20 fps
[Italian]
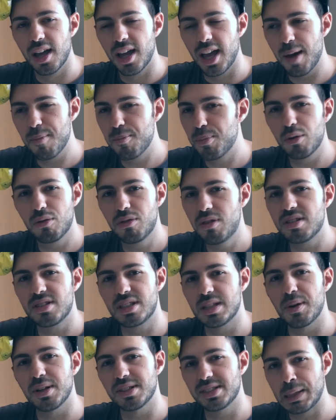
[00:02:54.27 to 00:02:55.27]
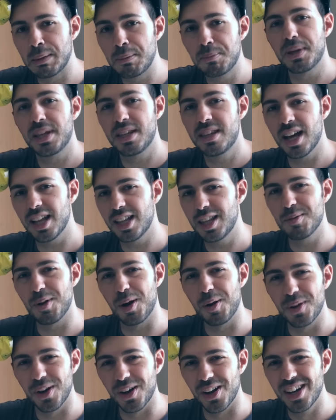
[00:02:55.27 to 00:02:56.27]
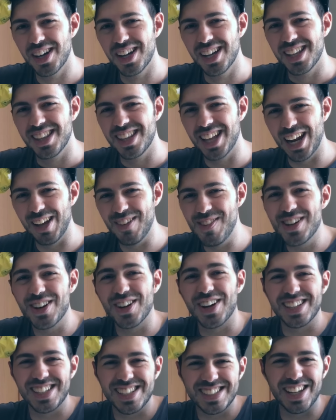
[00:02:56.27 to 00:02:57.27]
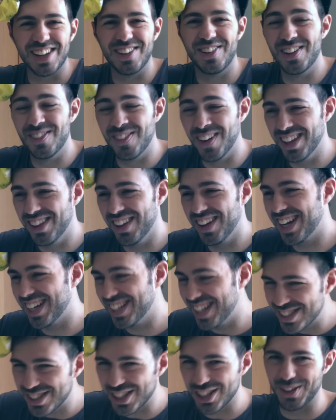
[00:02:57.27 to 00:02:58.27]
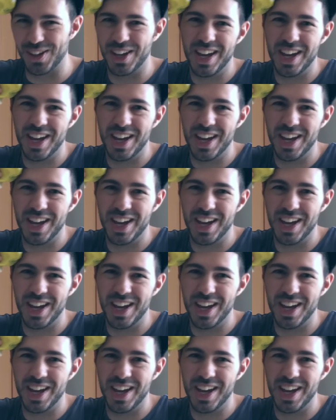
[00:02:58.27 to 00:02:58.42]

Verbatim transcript: È bruttissimo essere picchiati proprio dall'amico che ti sta filmando anche adesso di...